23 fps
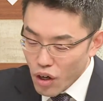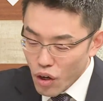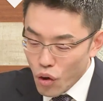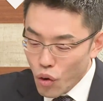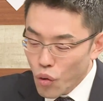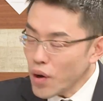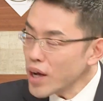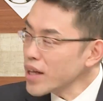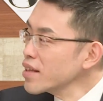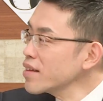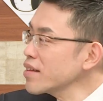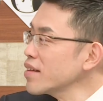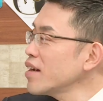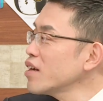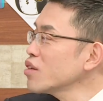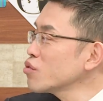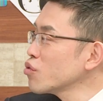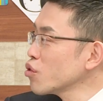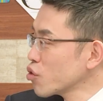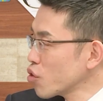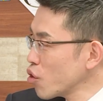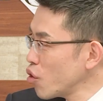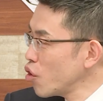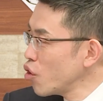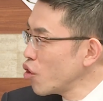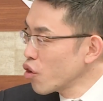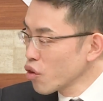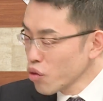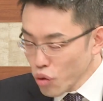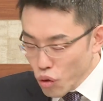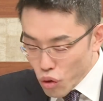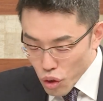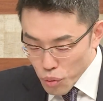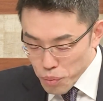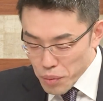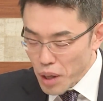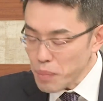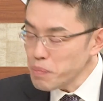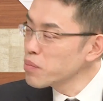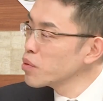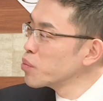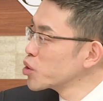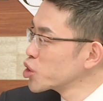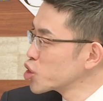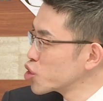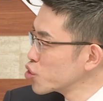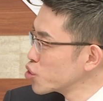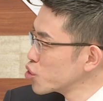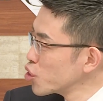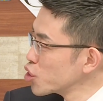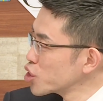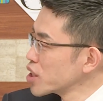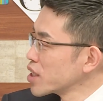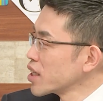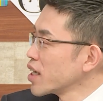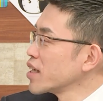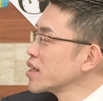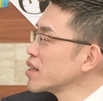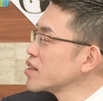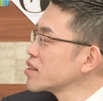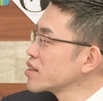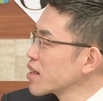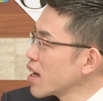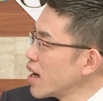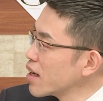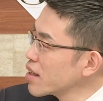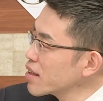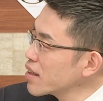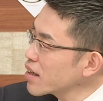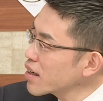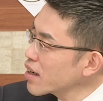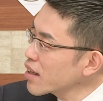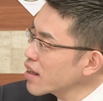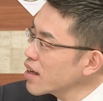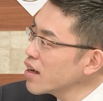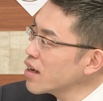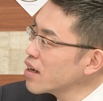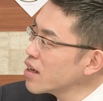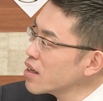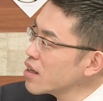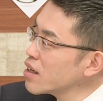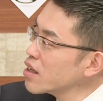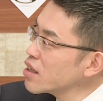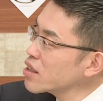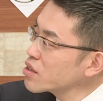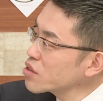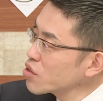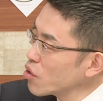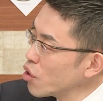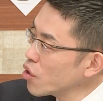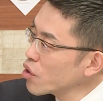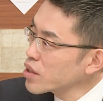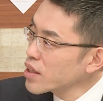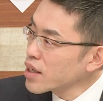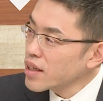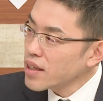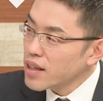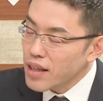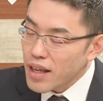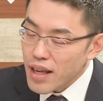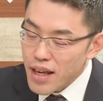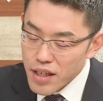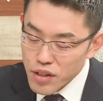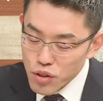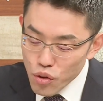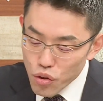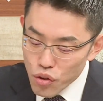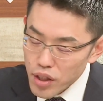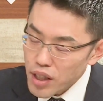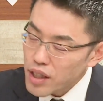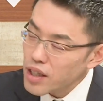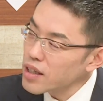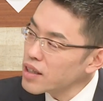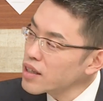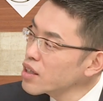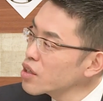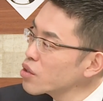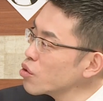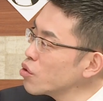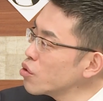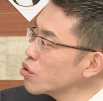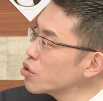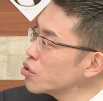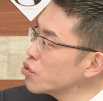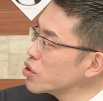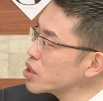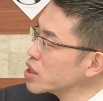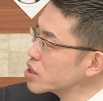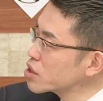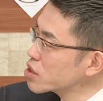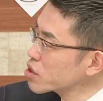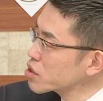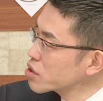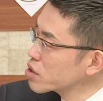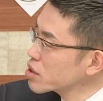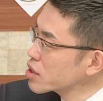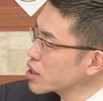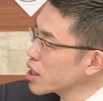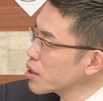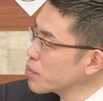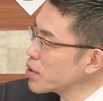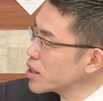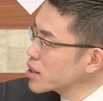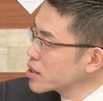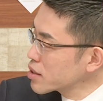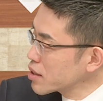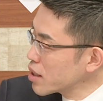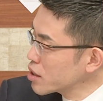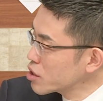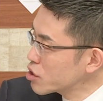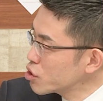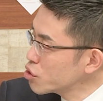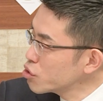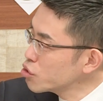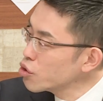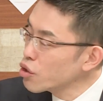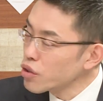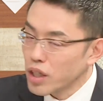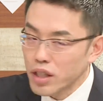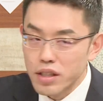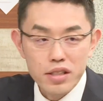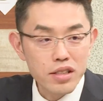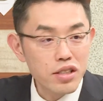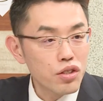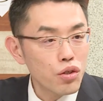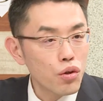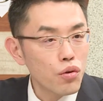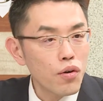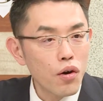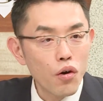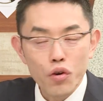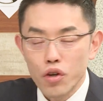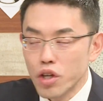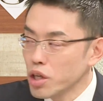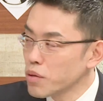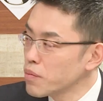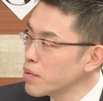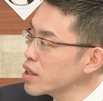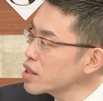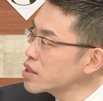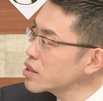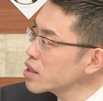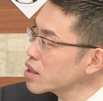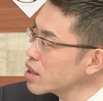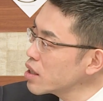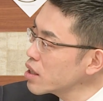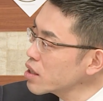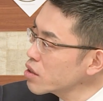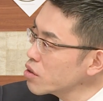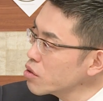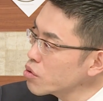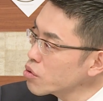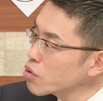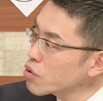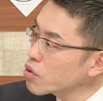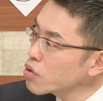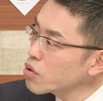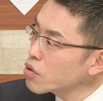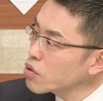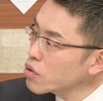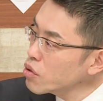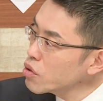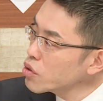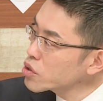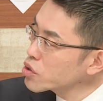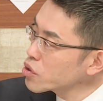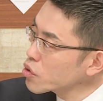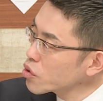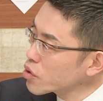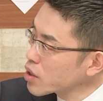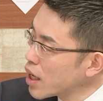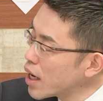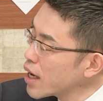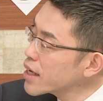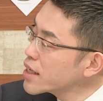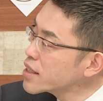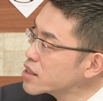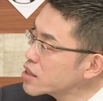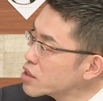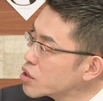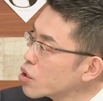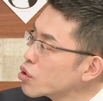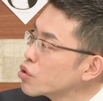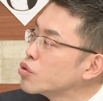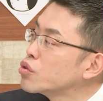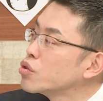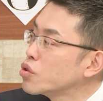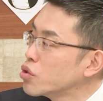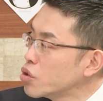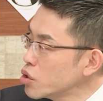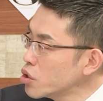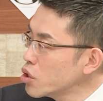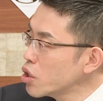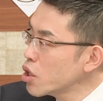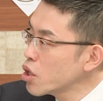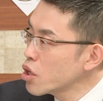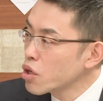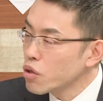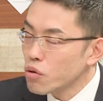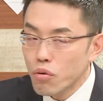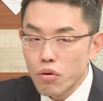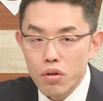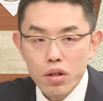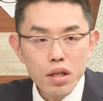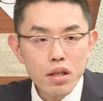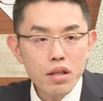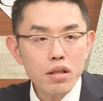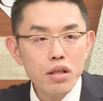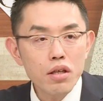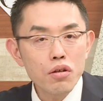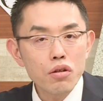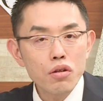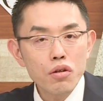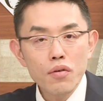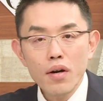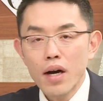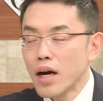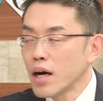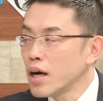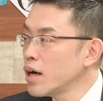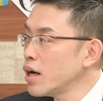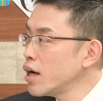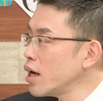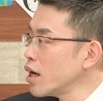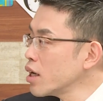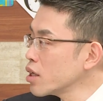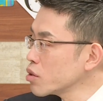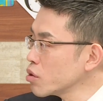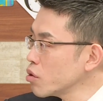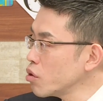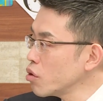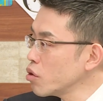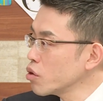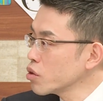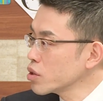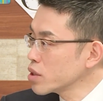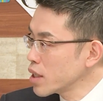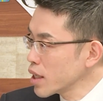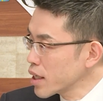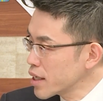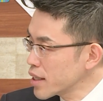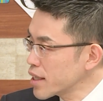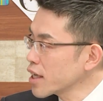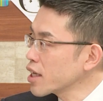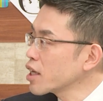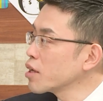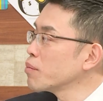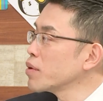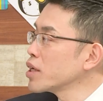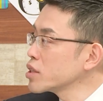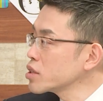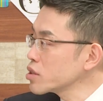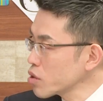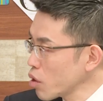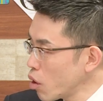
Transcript: 終わった後のロードマップも重要じゃないですかだからそうで継続的にどういうふうに進んでいますか、えー、重要な事象は起きましたかっていうところのその開示のルールこれっていうのはあのできてきます